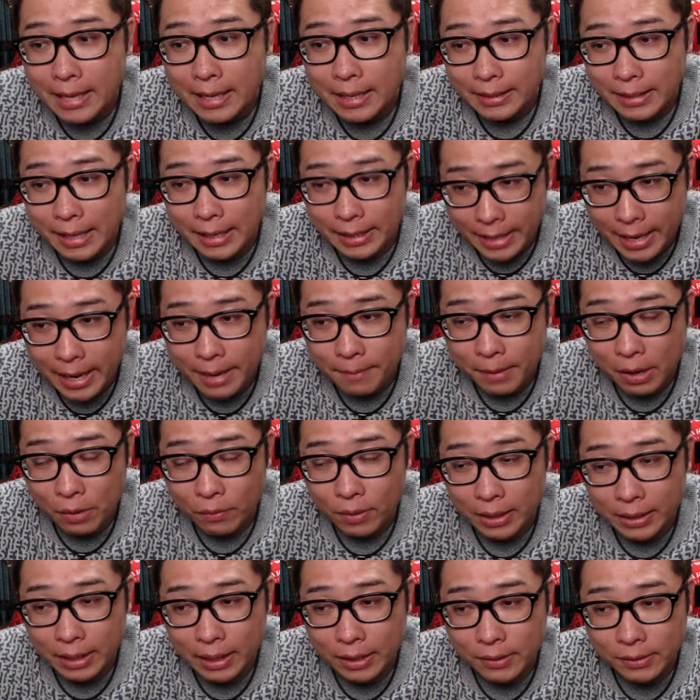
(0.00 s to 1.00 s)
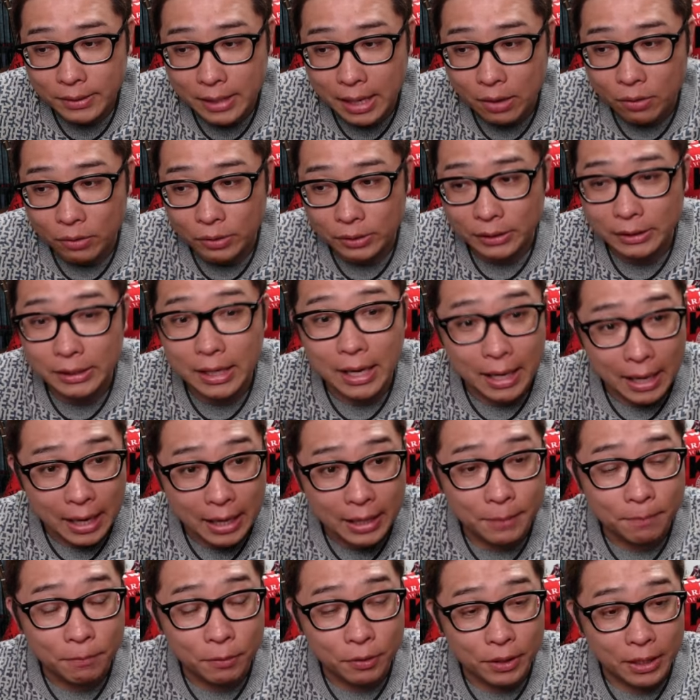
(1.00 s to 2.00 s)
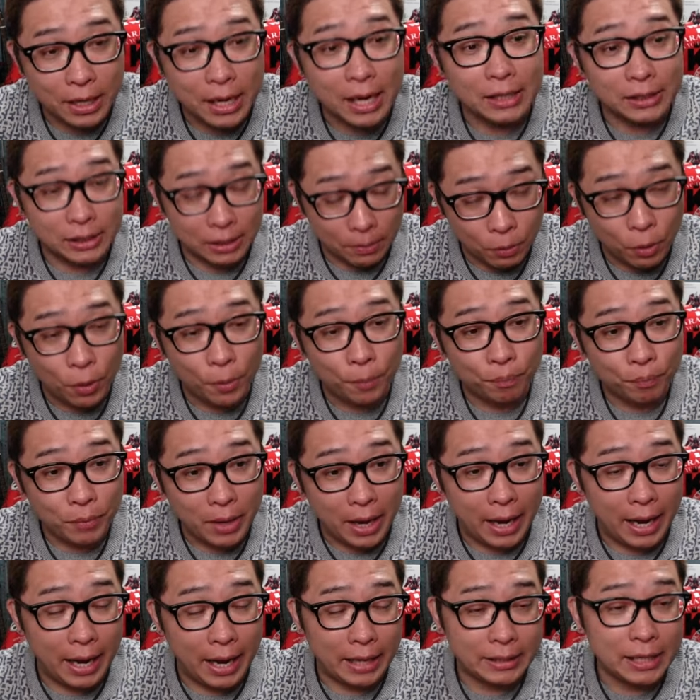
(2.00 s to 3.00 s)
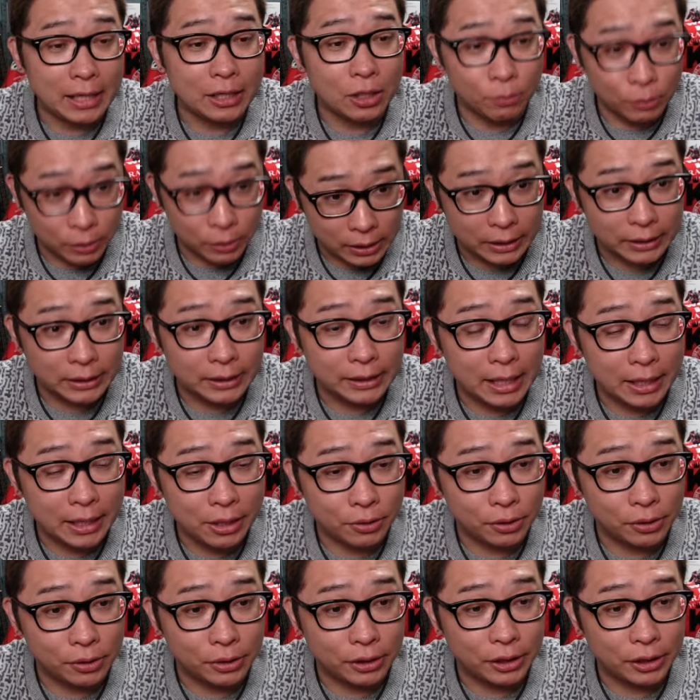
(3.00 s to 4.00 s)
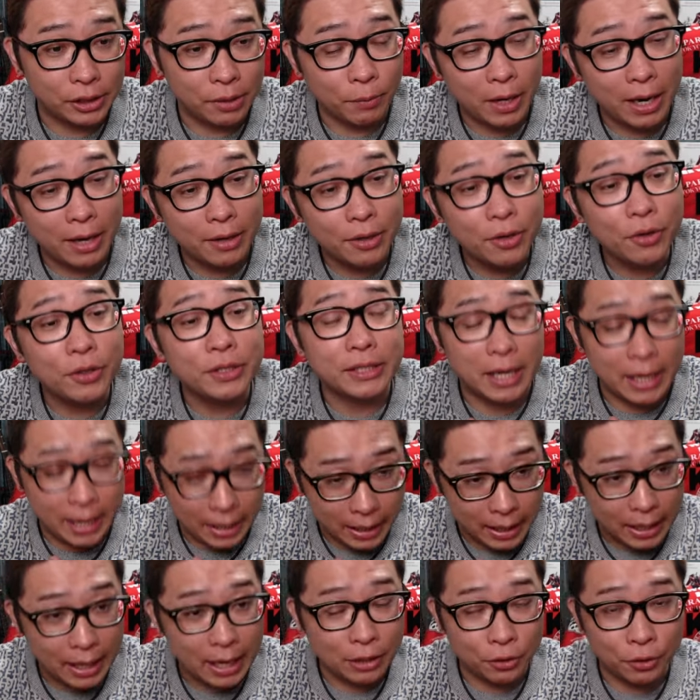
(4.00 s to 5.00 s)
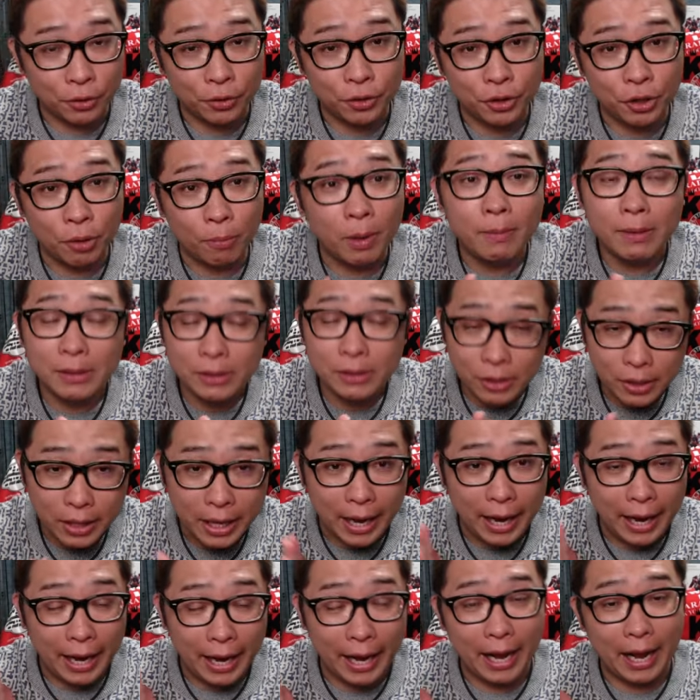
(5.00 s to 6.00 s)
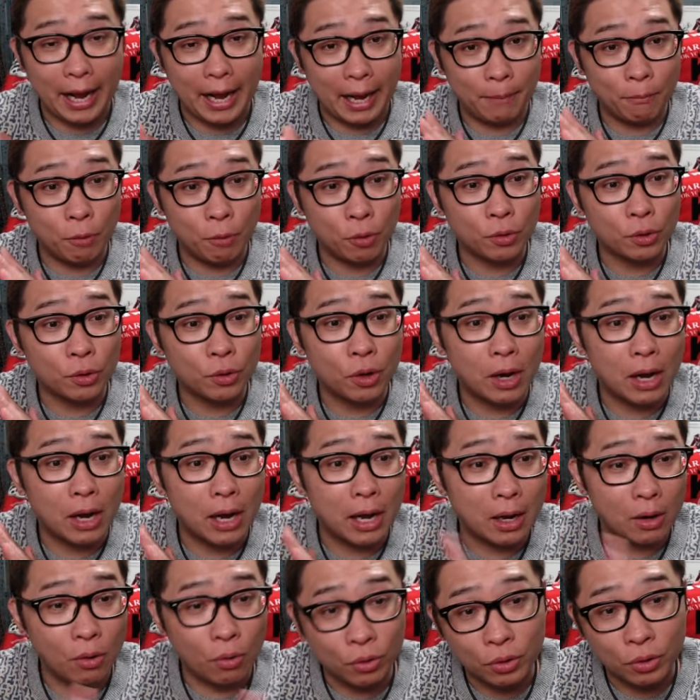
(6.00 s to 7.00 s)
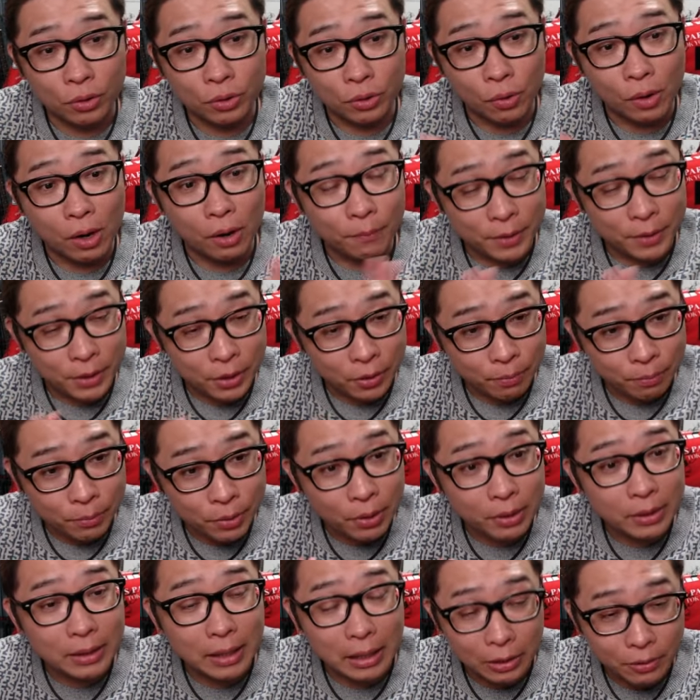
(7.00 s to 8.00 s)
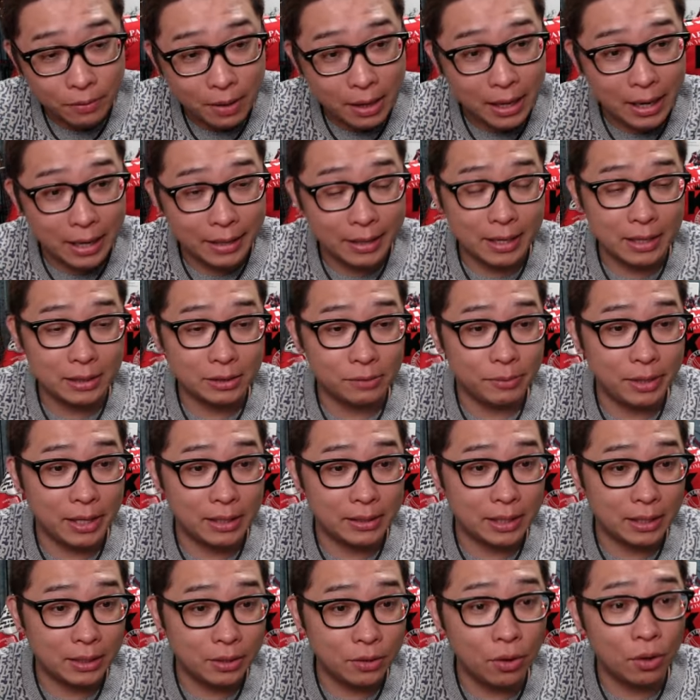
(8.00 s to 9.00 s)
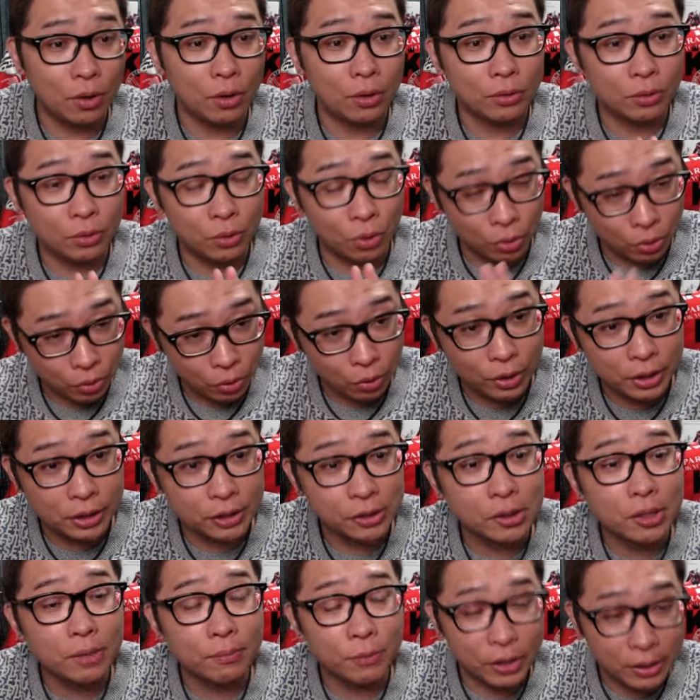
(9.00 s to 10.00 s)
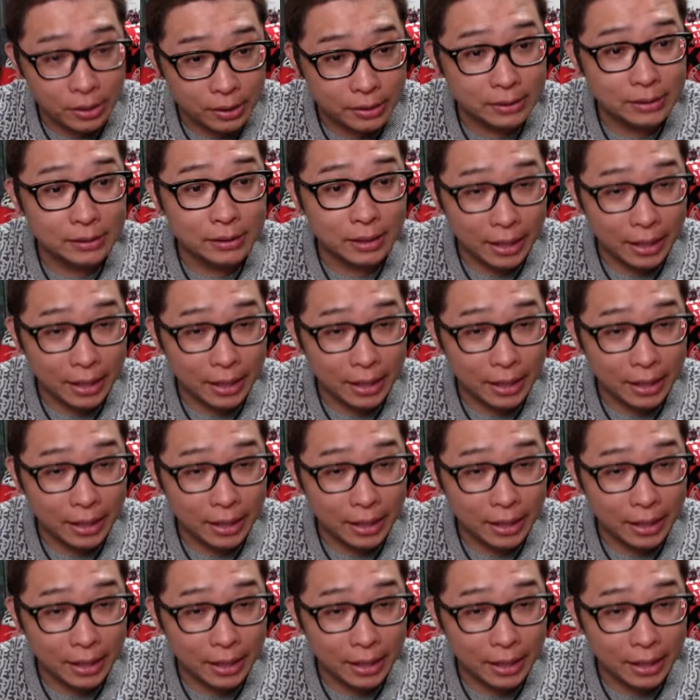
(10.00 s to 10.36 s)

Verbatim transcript: なんで、まあ、この辺りを参考にしながら、リプルに関しても、えー、チャート分析、シナリオ作りしてもらえるといいんじゃないかなというふうに思いますので、えー、僕の動画、この動画を見終わった後は、必ず皆さんの、どの取引所でもいいです。